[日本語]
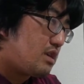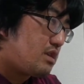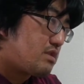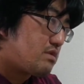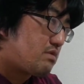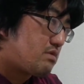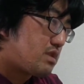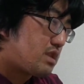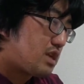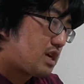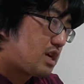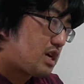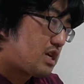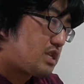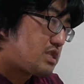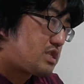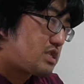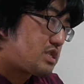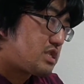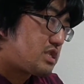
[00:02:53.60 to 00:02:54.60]
そんな
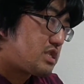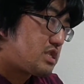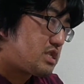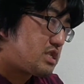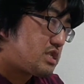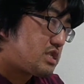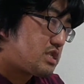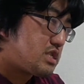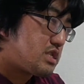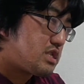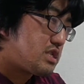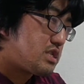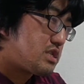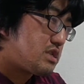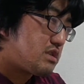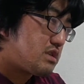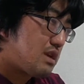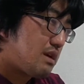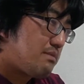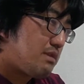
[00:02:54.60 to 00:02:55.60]
感
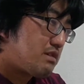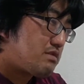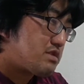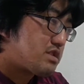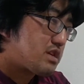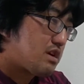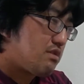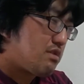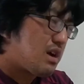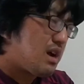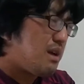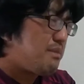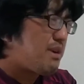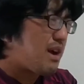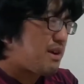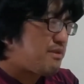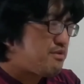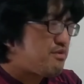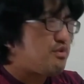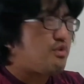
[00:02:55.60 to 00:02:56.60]
じ山口か岡
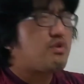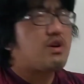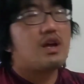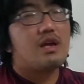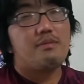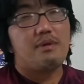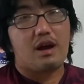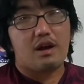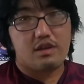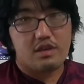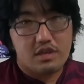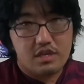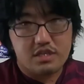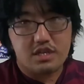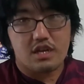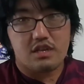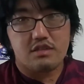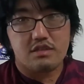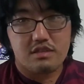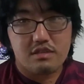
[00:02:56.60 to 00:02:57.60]
山か、まあ、岡山いい
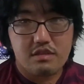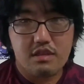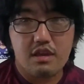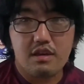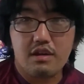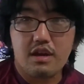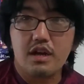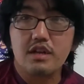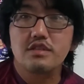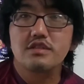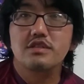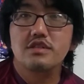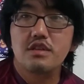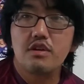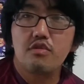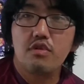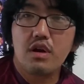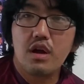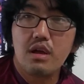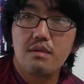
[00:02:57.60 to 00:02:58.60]
じゃんって感じ
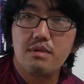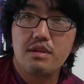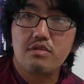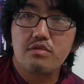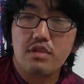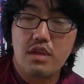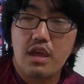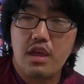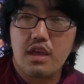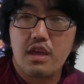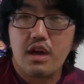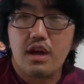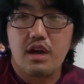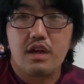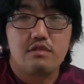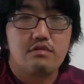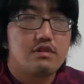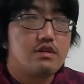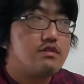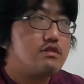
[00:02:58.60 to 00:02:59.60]
で岡山とね
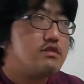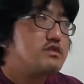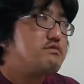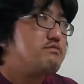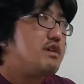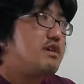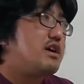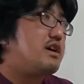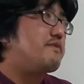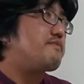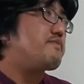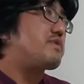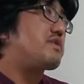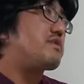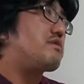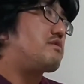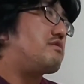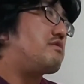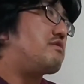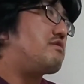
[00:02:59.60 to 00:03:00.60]
あの広島
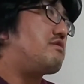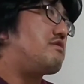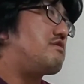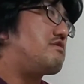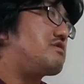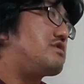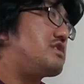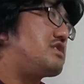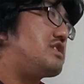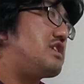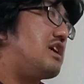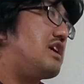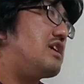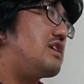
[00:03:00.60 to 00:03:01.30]
との試